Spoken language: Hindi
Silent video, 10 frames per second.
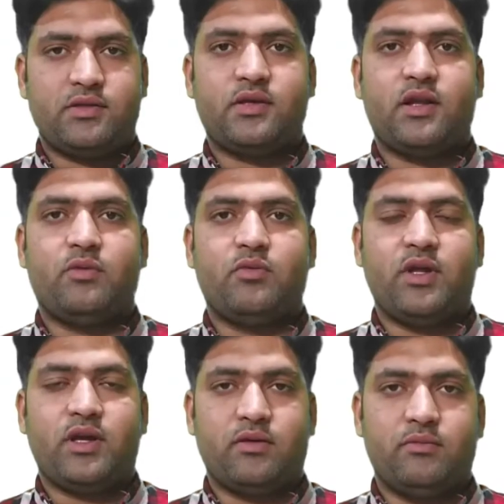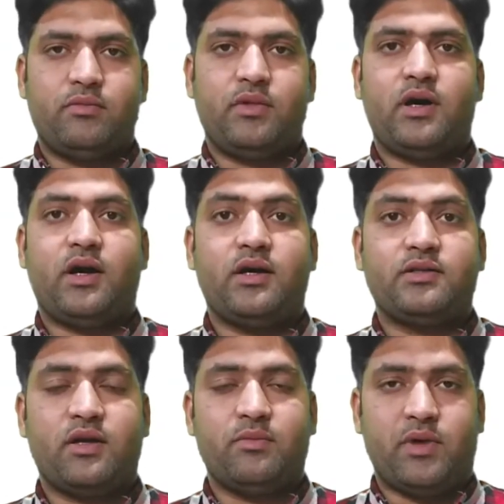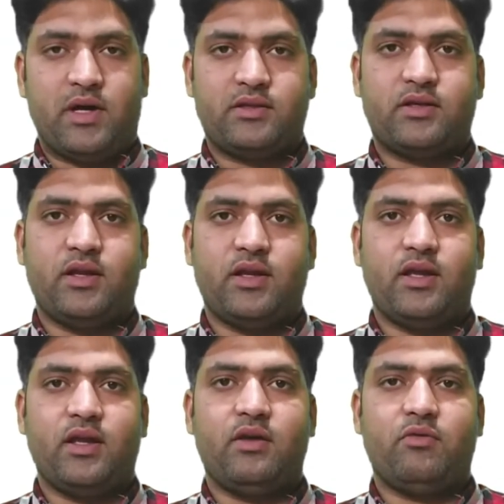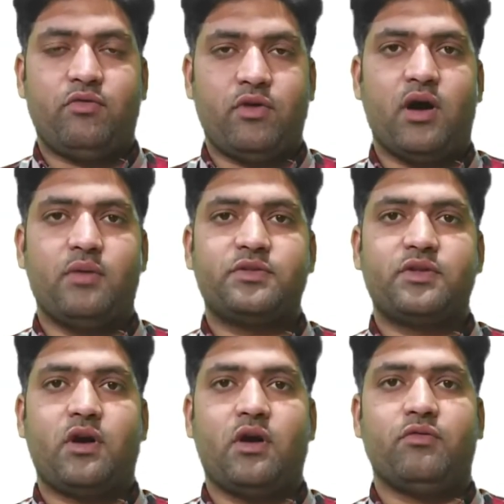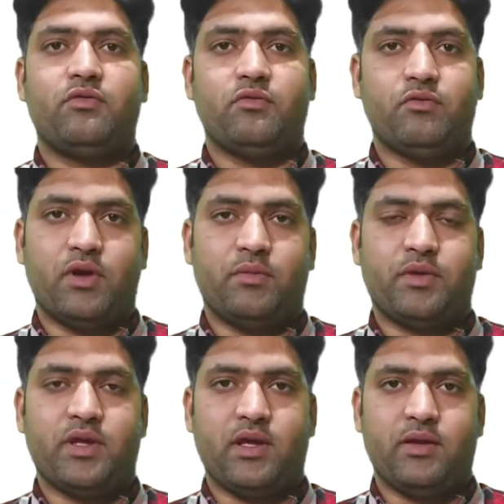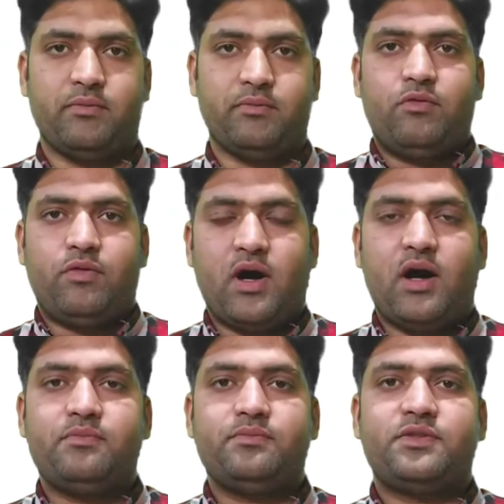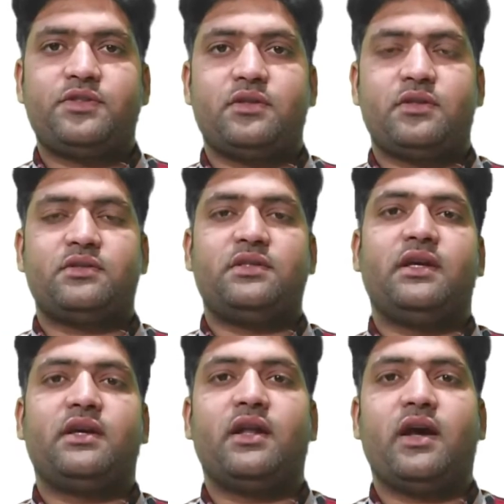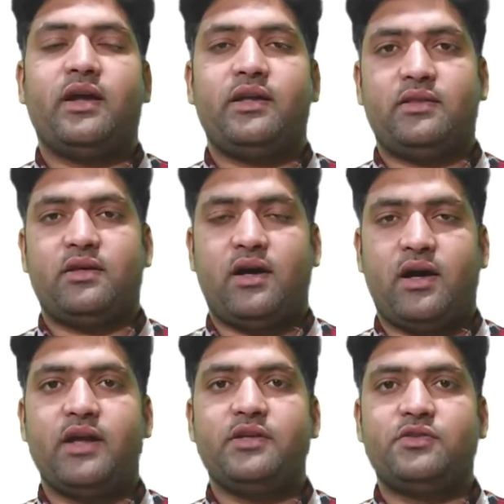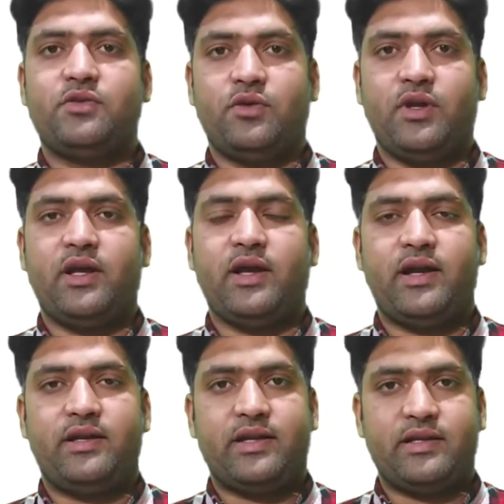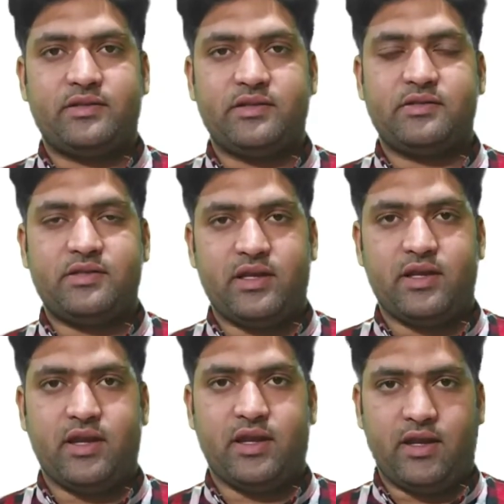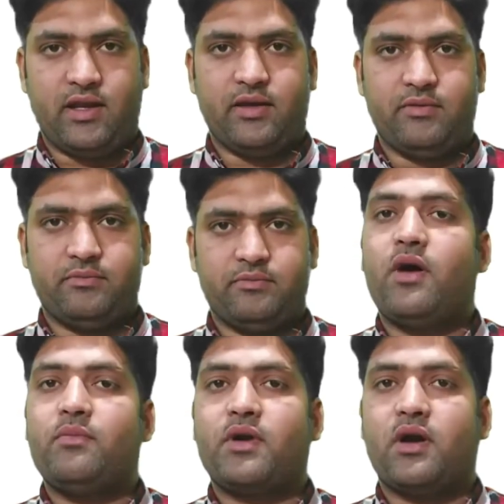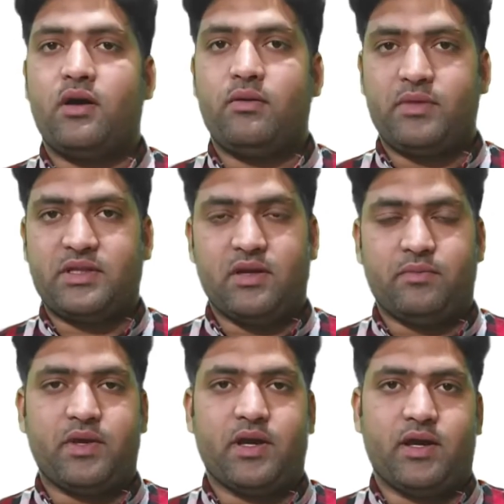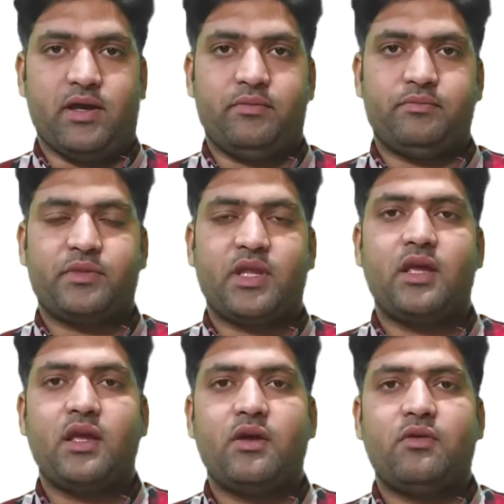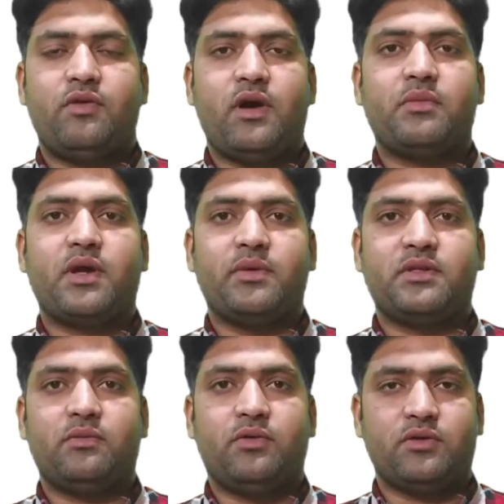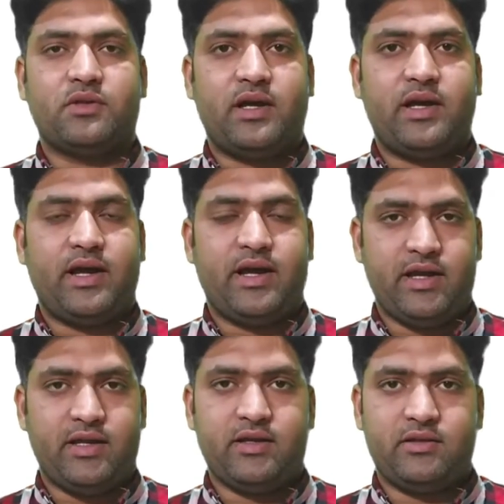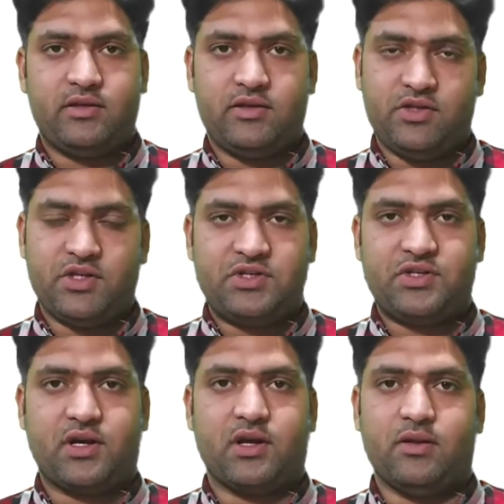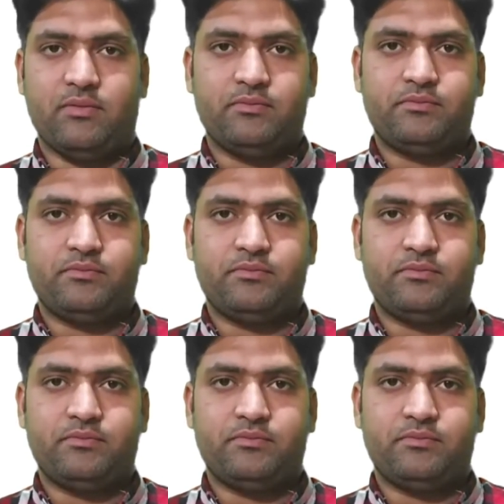असलकम आज हम बात करेंगे फॉर्म्स ऑफ वर्ब की फॉर्म्स सीखना इंतहाई ज़रूरी है टेंसेस सीखने के लिए फॉर्म का मतलब क्या है फॉर्म का मतलब होता है हैत या शक्ल